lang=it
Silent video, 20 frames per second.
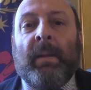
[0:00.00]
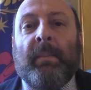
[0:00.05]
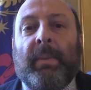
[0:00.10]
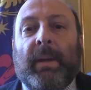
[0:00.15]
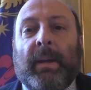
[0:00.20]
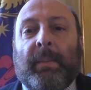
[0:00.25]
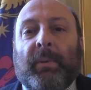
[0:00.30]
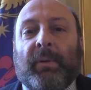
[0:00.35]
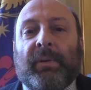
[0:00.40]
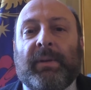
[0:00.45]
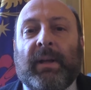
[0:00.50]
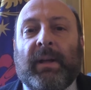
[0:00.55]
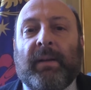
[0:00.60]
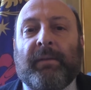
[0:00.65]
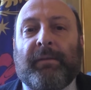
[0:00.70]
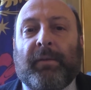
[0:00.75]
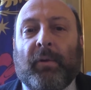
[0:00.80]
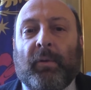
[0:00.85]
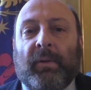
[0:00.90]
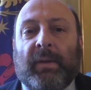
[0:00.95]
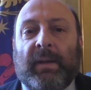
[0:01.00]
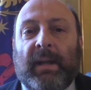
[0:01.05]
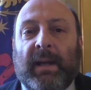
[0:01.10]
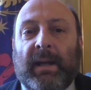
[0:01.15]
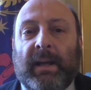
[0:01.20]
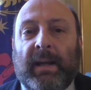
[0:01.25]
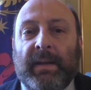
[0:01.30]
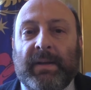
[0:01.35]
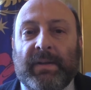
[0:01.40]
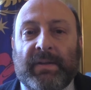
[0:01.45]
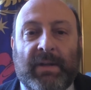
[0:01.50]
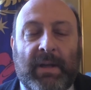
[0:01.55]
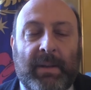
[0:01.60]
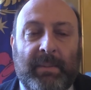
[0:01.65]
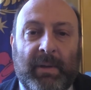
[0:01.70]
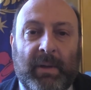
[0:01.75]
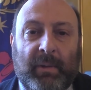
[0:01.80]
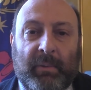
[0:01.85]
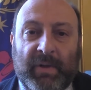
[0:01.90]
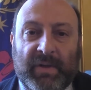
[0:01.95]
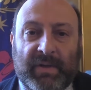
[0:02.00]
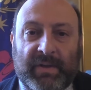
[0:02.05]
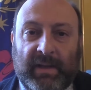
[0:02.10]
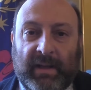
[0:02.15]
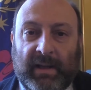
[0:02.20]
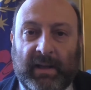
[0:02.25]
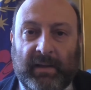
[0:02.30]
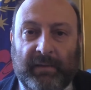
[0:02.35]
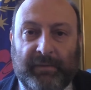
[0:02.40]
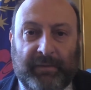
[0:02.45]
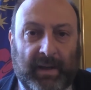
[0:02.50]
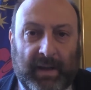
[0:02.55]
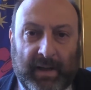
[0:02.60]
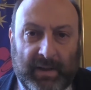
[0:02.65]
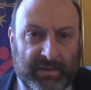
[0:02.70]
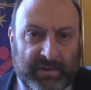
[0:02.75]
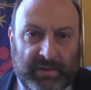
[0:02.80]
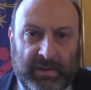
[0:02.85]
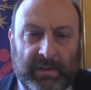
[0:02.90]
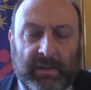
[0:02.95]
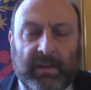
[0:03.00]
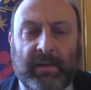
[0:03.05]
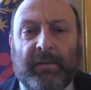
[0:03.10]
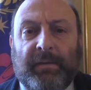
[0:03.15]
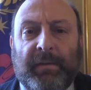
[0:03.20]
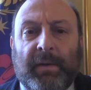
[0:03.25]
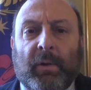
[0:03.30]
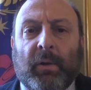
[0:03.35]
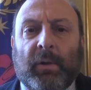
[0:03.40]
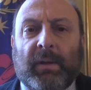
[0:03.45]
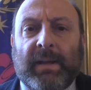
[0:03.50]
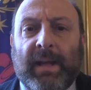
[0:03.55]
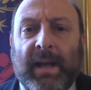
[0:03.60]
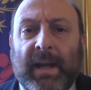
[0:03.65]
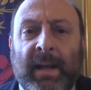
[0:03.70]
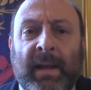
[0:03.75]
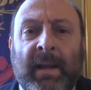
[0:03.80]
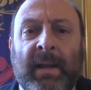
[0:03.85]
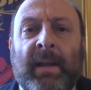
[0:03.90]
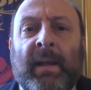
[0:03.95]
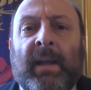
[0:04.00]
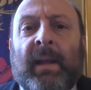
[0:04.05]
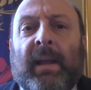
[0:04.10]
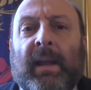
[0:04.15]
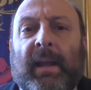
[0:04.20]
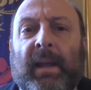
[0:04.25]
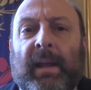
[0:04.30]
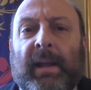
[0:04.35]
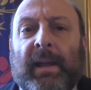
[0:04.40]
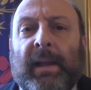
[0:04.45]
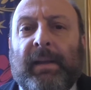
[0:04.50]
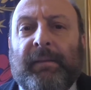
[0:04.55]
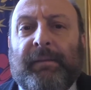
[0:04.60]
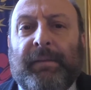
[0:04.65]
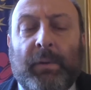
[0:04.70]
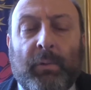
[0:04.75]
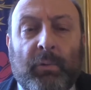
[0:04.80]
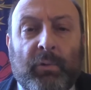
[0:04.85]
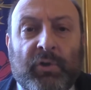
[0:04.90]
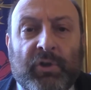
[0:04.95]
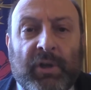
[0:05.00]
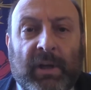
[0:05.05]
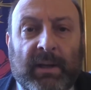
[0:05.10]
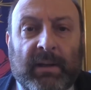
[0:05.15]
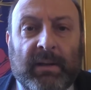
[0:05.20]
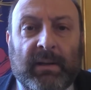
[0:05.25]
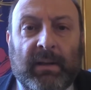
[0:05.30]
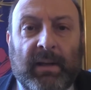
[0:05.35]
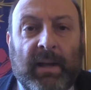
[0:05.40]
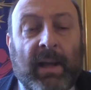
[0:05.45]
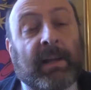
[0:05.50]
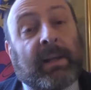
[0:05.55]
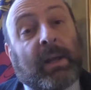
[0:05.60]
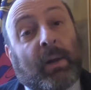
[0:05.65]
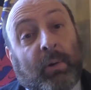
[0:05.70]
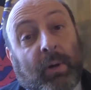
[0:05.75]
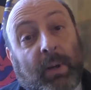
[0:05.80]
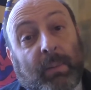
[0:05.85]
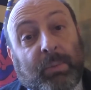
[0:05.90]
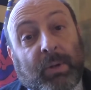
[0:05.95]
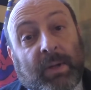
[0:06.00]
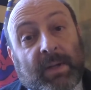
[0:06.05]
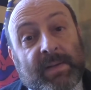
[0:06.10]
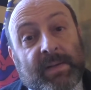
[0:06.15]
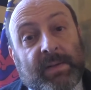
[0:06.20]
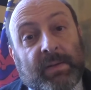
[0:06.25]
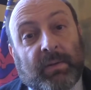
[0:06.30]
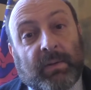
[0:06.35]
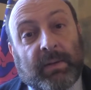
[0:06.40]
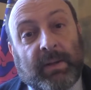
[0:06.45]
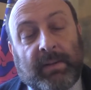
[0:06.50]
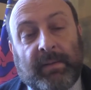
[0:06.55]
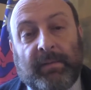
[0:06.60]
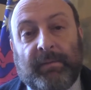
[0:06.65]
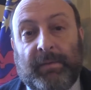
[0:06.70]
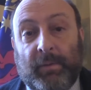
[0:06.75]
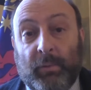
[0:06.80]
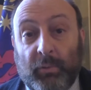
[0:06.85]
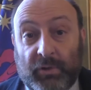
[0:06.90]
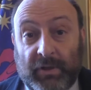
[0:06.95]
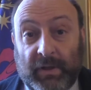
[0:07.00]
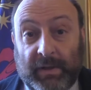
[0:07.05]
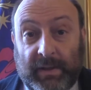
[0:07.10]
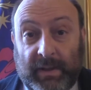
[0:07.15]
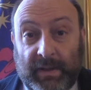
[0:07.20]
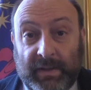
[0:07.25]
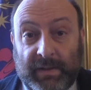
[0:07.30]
per poter affrontare insieme questa fase di difficoltà eh, fiducia e anche collaborazione, fiducia nelle